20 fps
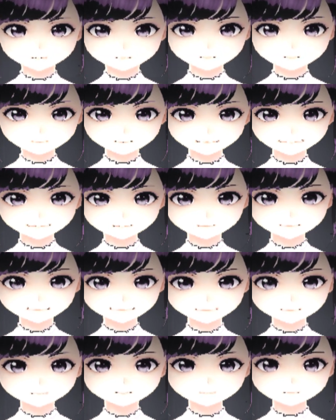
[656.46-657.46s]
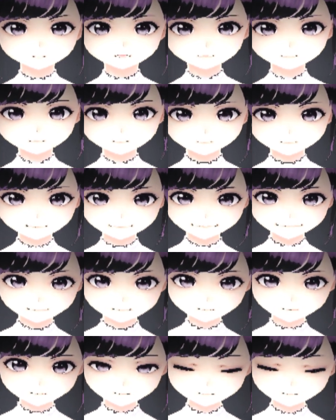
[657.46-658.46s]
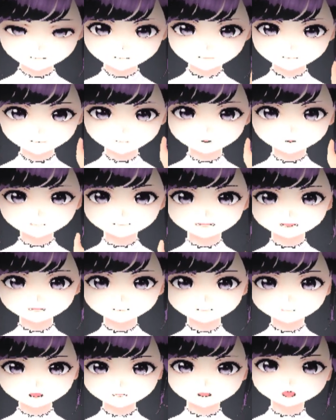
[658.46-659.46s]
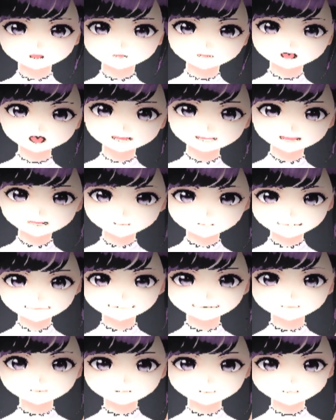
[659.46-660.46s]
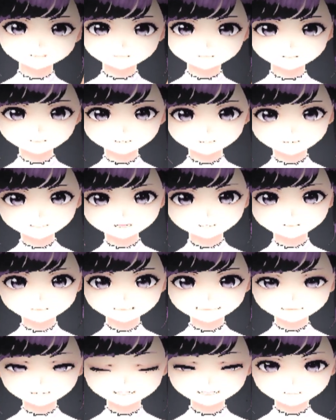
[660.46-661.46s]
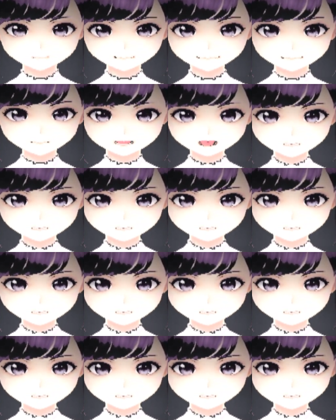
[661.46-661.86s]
手に取って男の前に差し出しま